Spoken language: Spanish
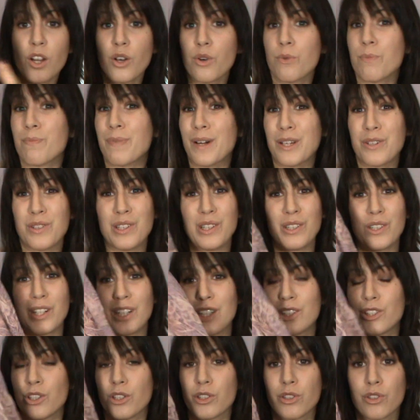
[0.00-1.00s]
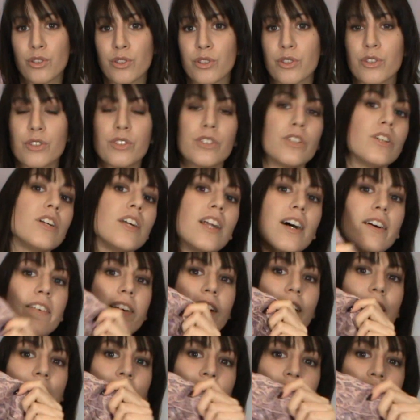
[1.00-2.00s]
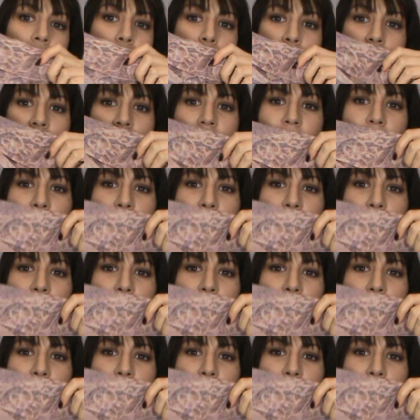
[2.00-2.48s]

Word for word: ningún pañuelo en estos tonos, la verdad, porque